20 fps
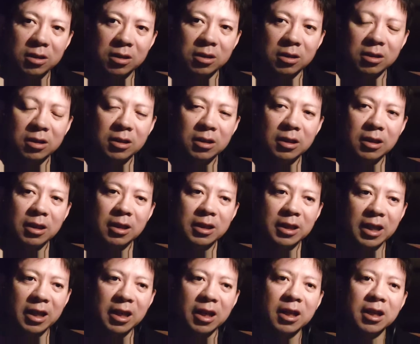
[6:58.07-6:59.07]
うん、
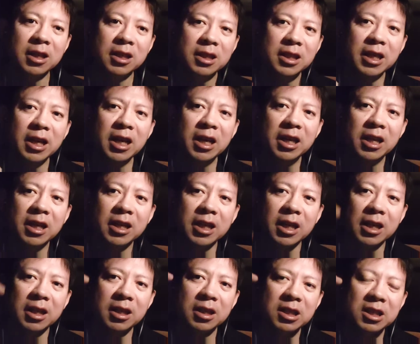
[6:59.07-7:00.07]
だから、いやいやい
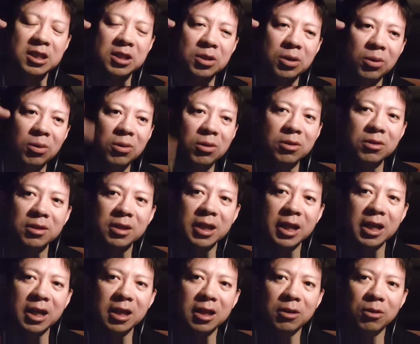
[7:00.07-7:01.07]
や、そん
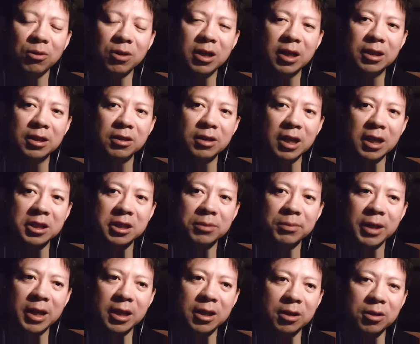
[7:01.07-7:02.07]
なお金の
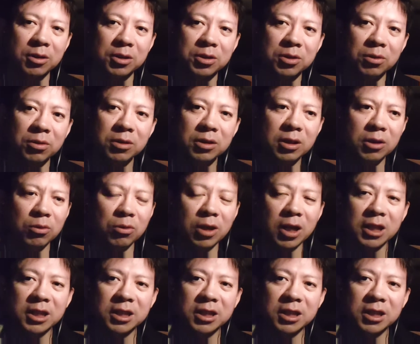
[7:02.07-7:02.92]
集め方とか、そんなお